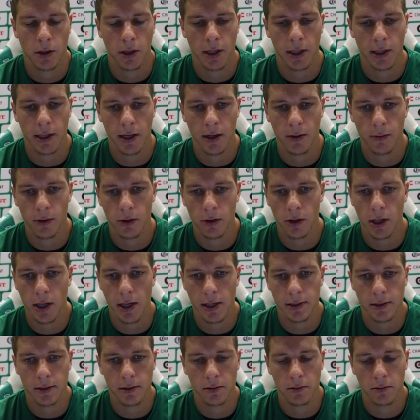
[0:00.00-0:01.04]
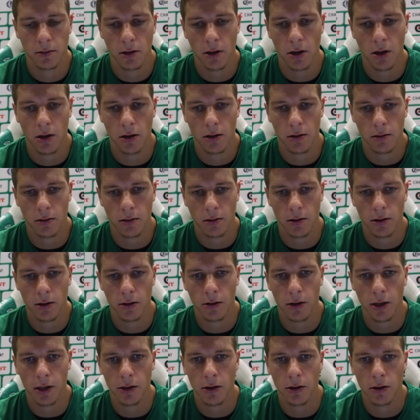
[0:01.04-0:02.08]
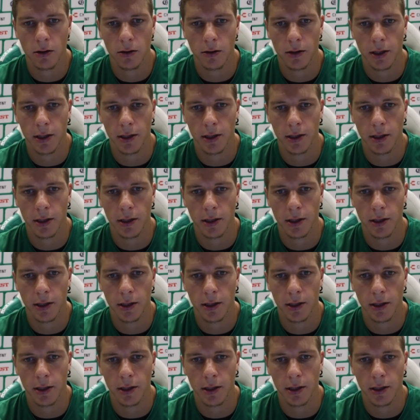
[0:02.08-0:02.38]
¿Qué tal? Buenos días. No, creo que no.